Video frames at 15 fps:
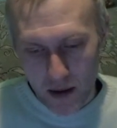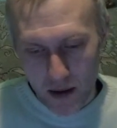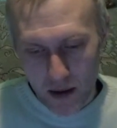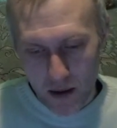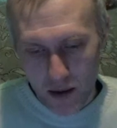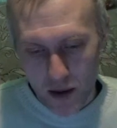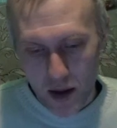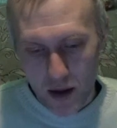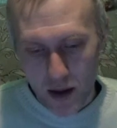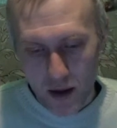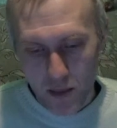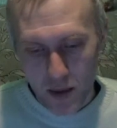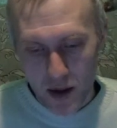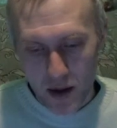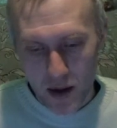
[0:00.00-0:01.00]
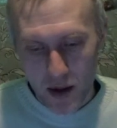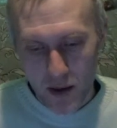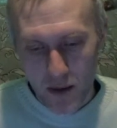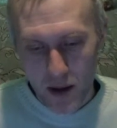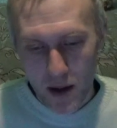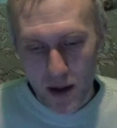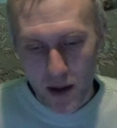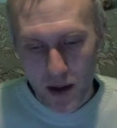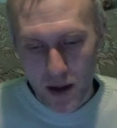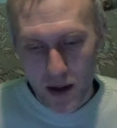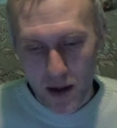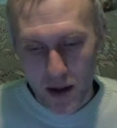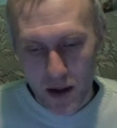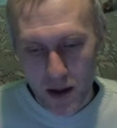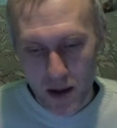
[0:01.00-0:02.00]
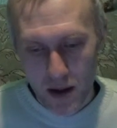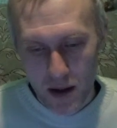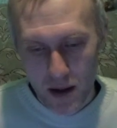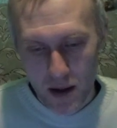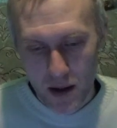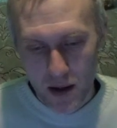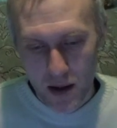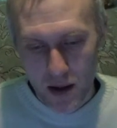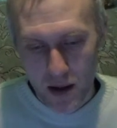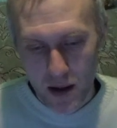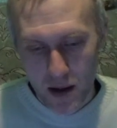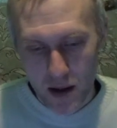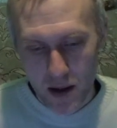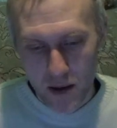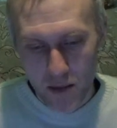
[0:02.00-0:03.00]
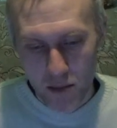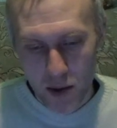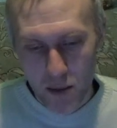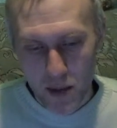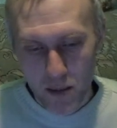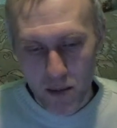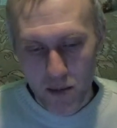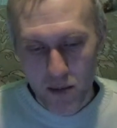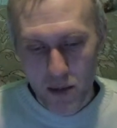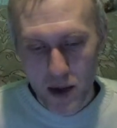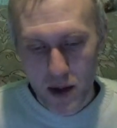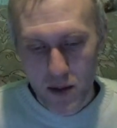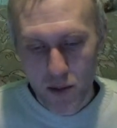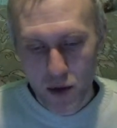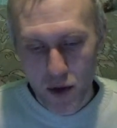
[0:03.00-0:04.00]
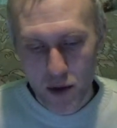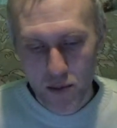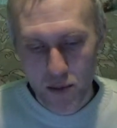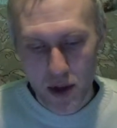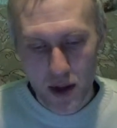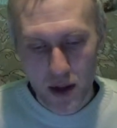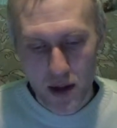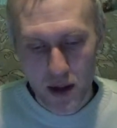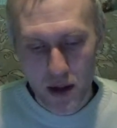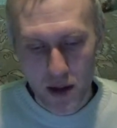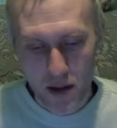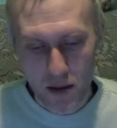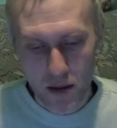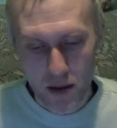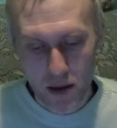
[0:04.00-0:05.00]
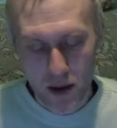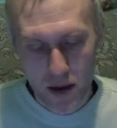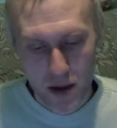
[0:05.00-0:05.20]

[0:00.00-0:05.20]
То есть это постановление, мимо мы не можем пройти него.